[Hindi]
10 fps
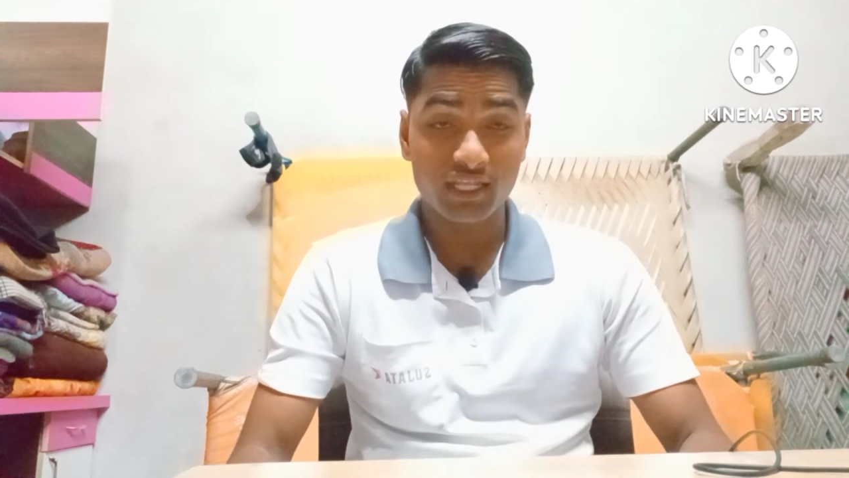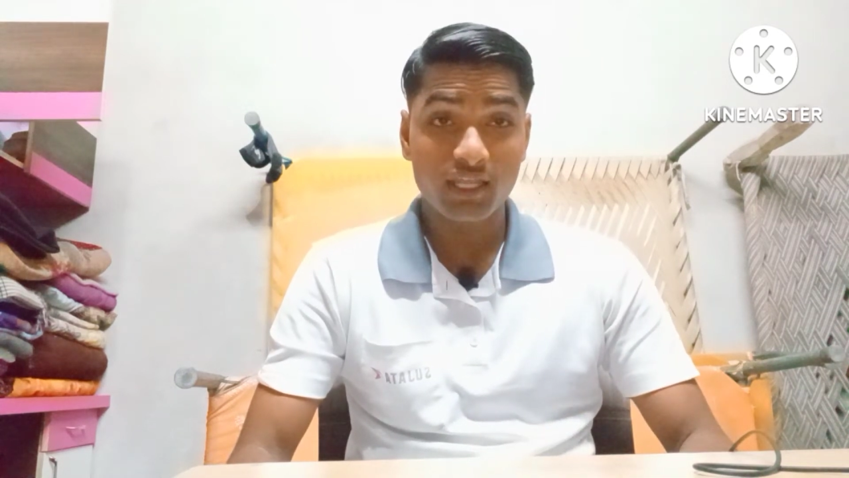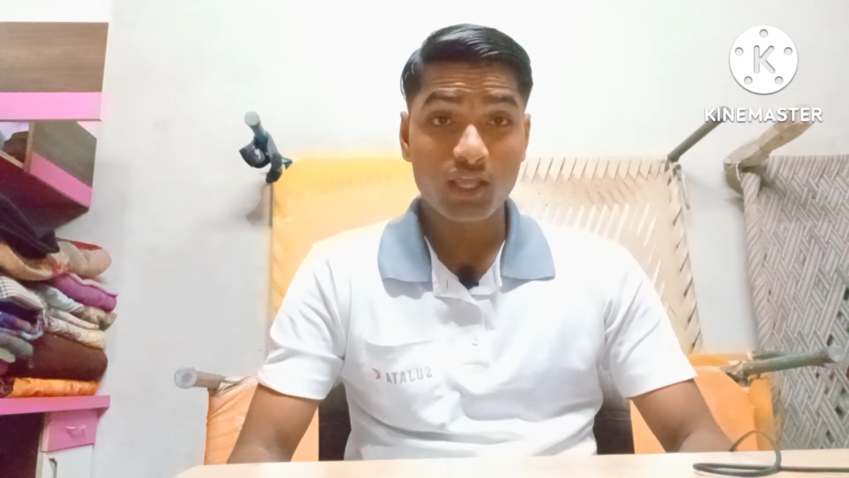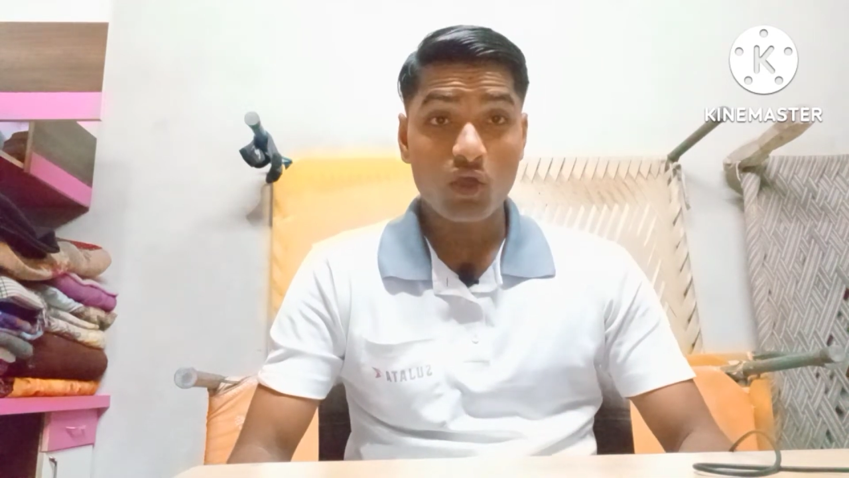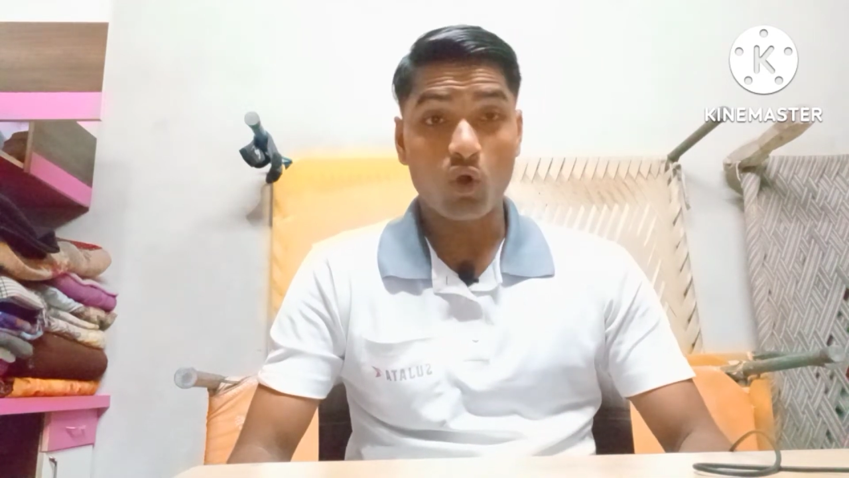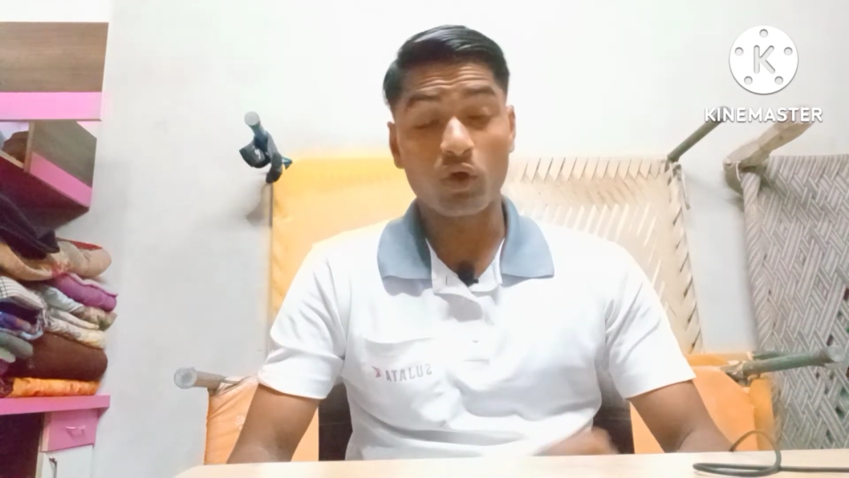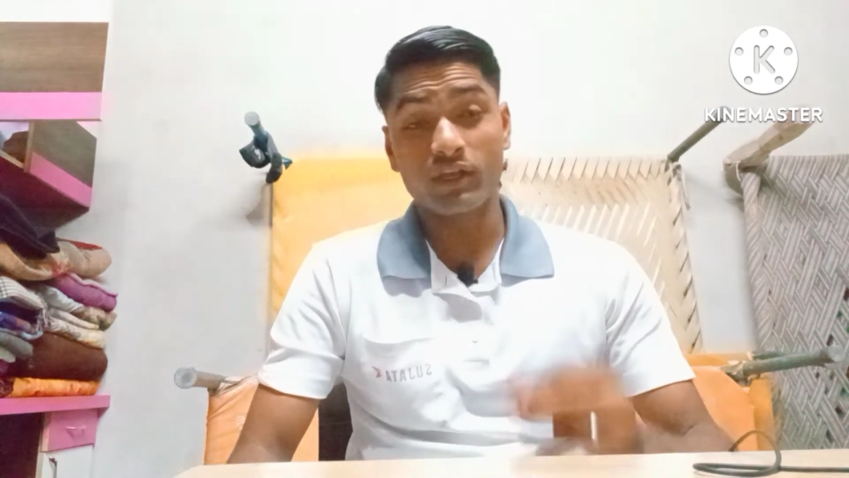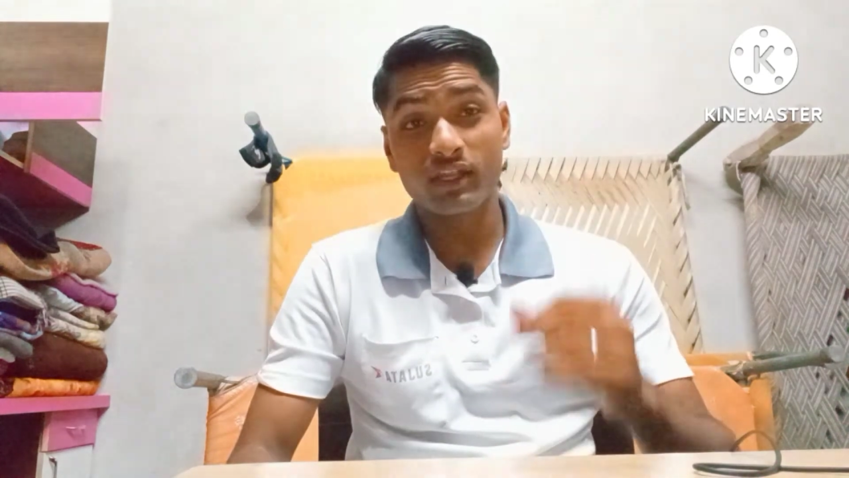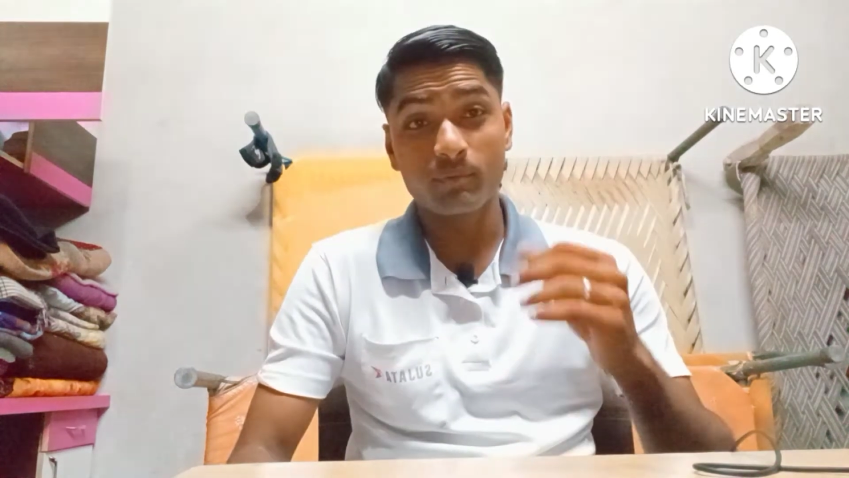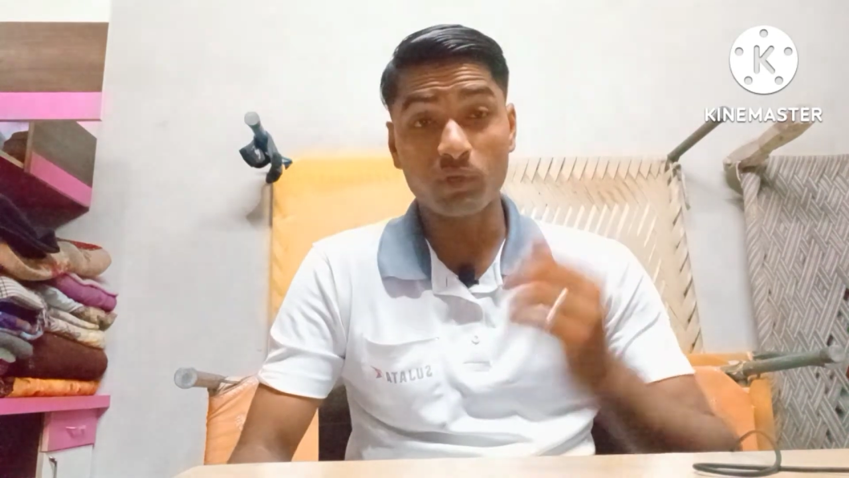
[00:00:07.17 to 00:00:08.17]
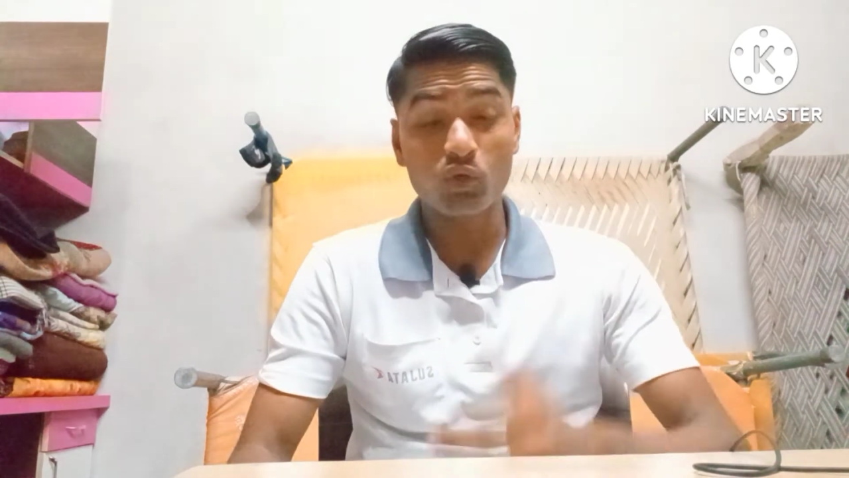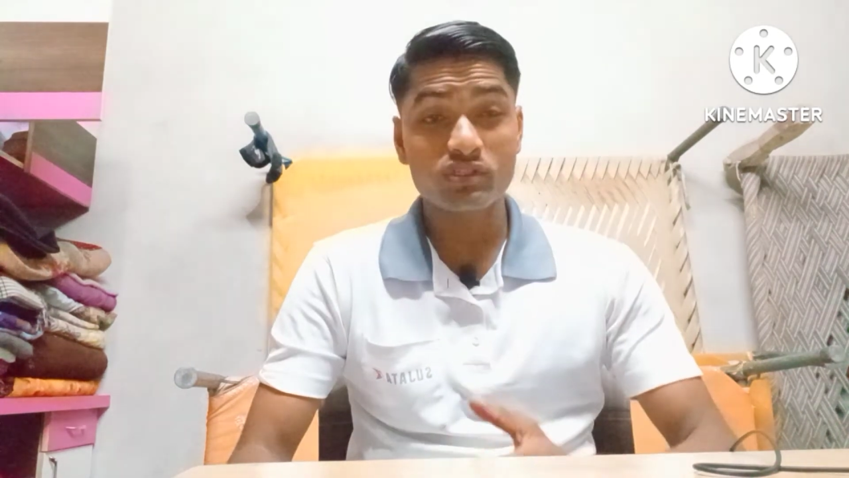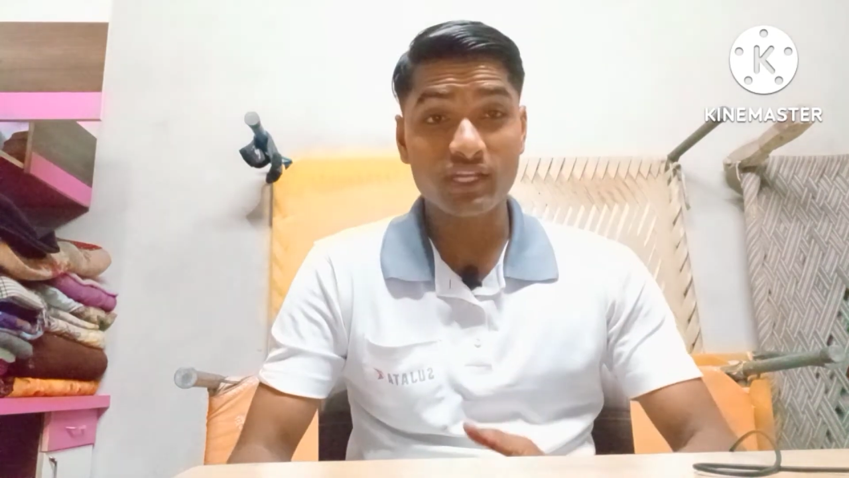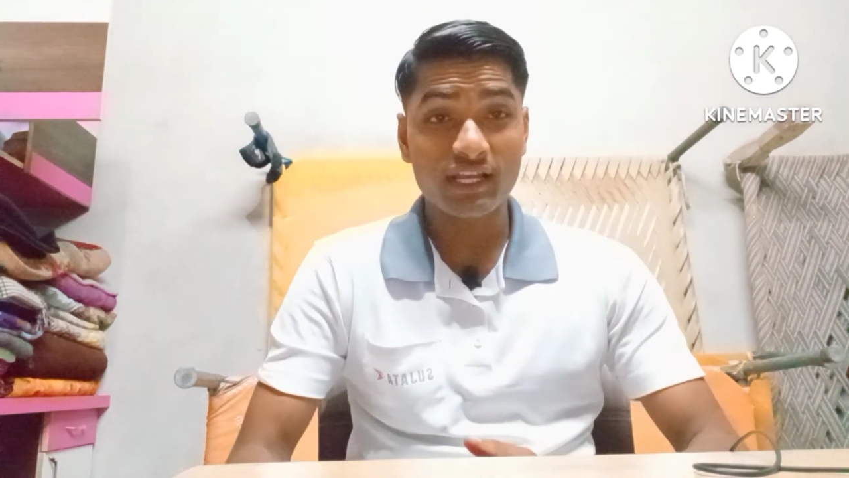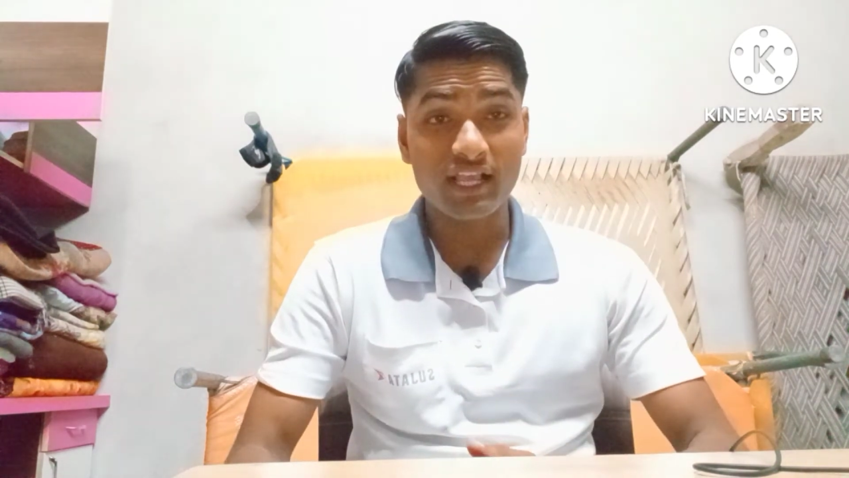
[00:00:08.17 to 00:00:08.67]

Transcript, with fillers: और मनोज डे ने कहा